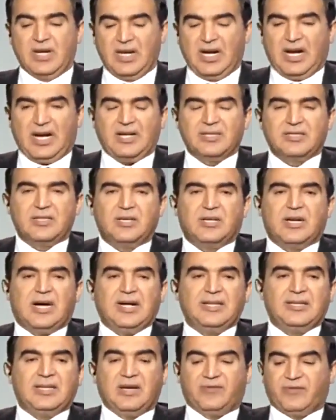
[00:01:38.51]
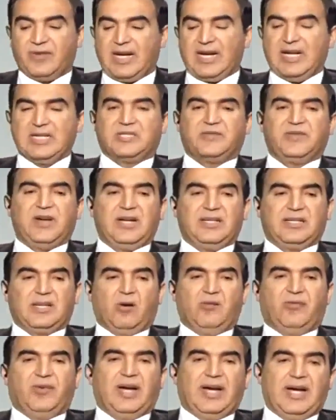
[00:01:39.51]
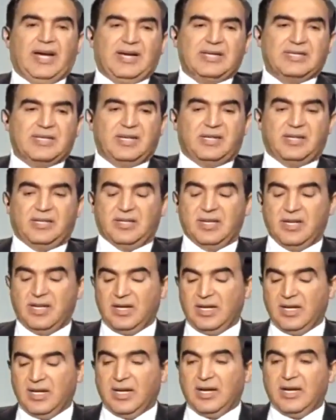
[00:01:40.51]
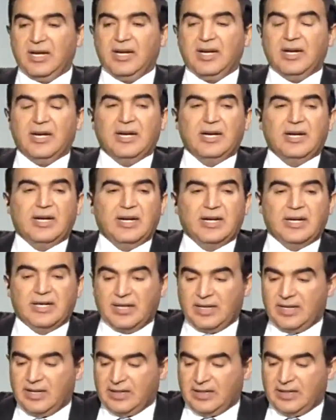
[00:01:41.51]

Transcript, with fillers: حظيره عندك فيها اسفلت او فيها حاجه زي كده آه